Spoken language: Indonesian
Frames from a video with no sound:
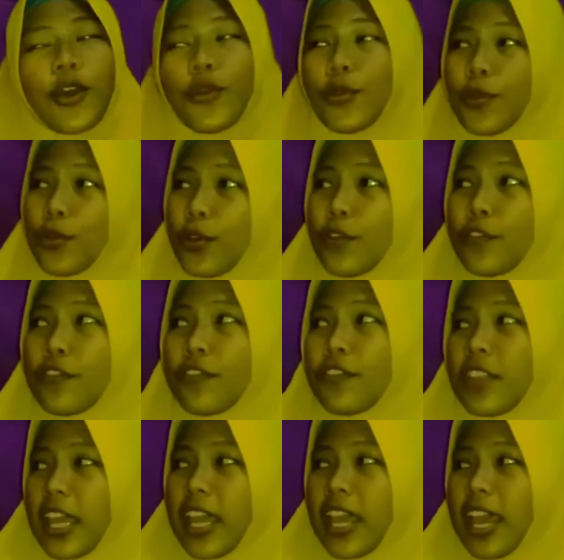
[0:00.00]
Huruf
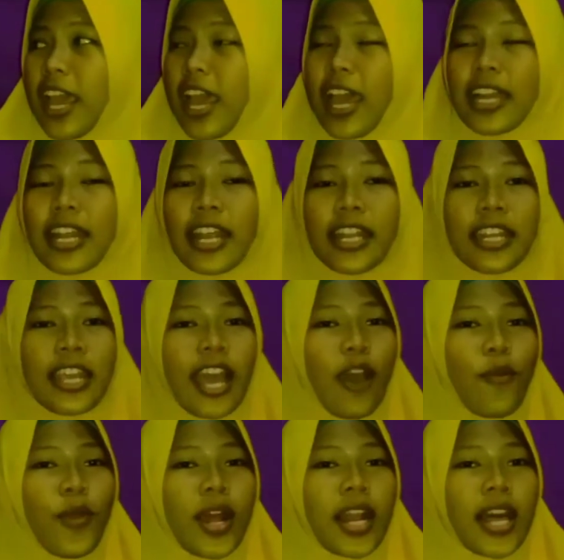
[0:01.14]
T ada di
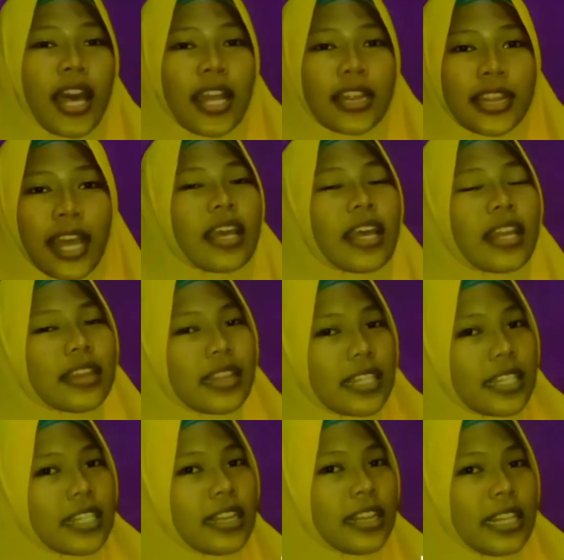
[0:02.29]
awal kata
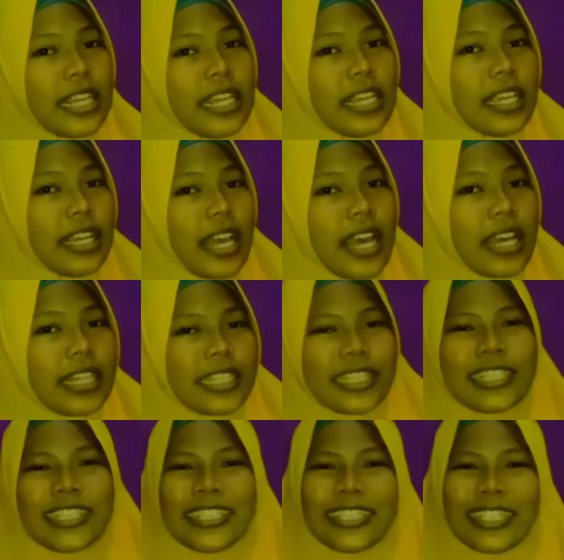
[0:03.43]
telinga.
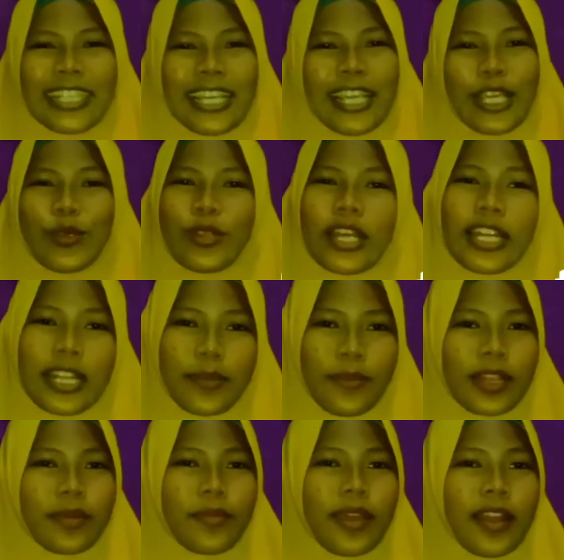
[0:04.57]
Tadi
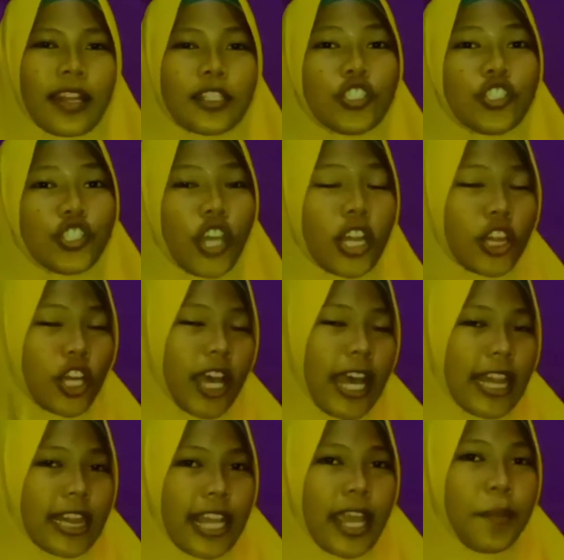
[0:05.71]
teman-teman, contoh
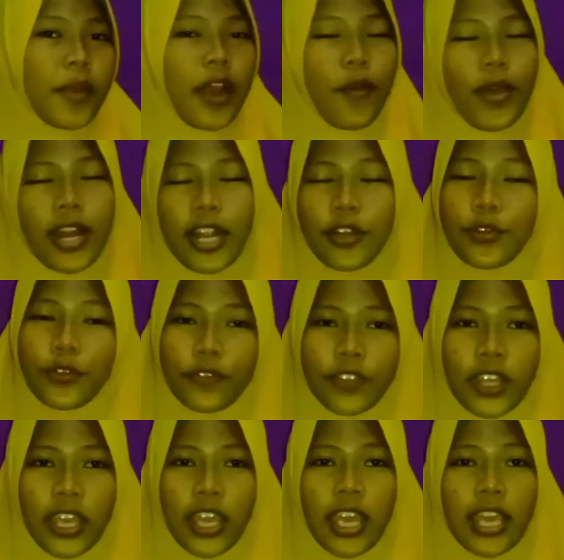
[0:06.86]
kata yang berawalan huruf
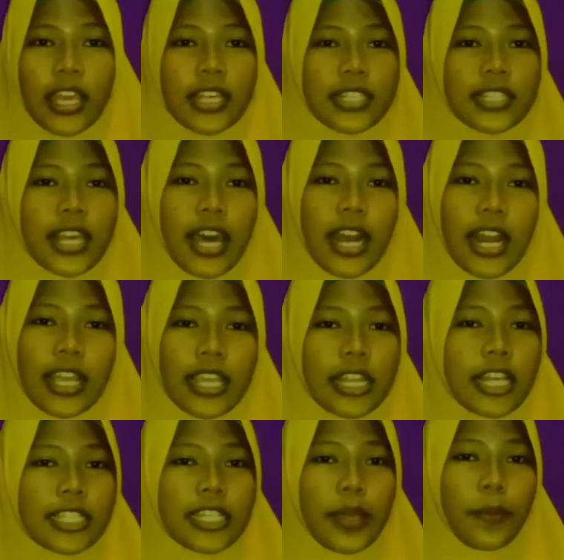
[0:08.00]
T. Sekarang
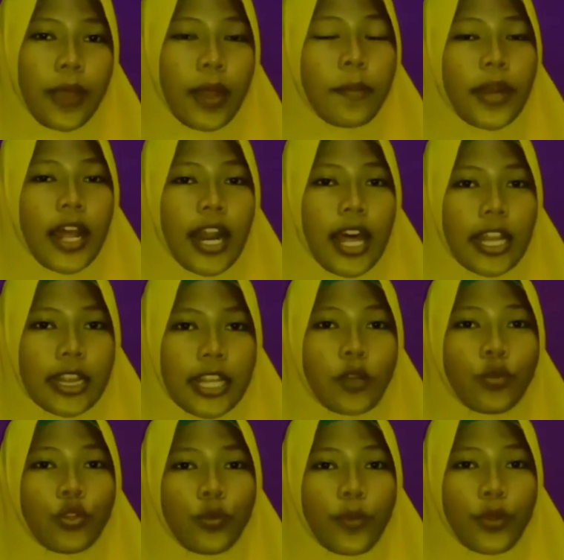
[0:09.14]
kita siapkan peralatan
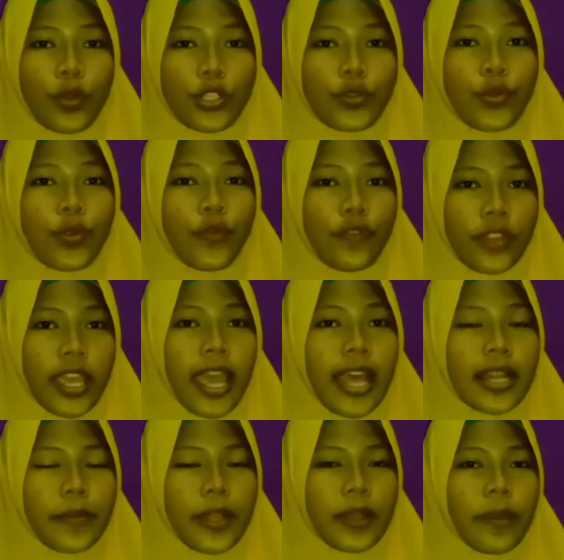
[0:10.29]
untuk menulis huruf T ya
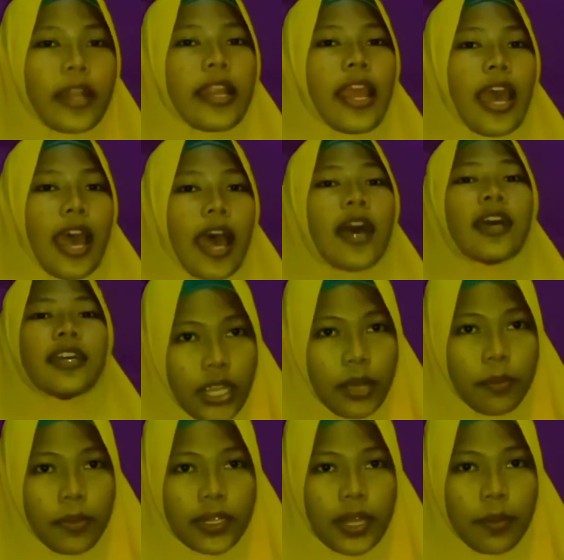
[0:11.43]
teman-teman ya.
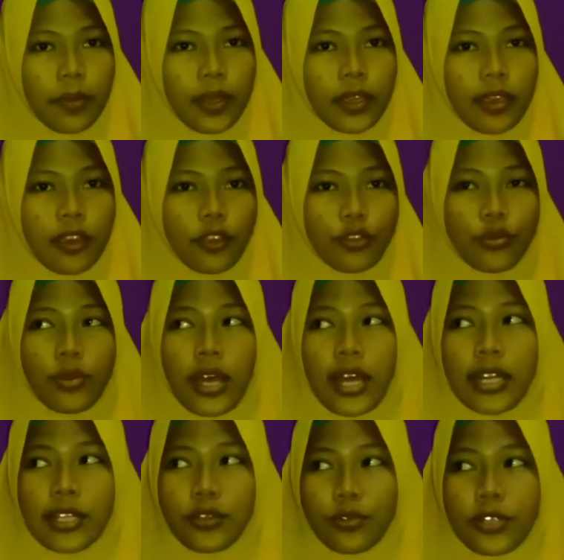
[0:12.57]
Yang pertama yaitu
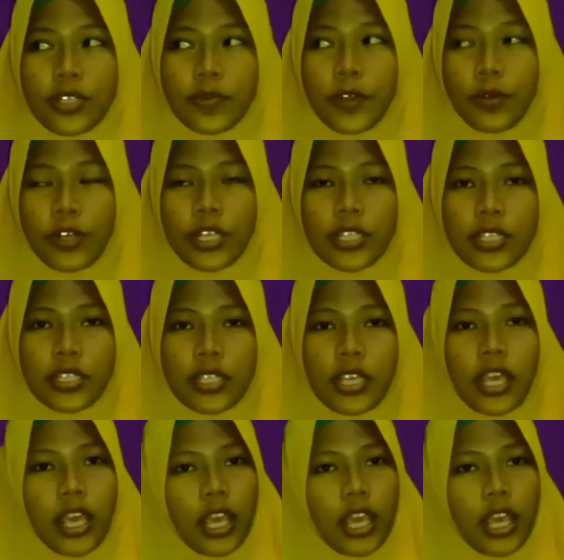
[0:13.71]
alat tulis menulis.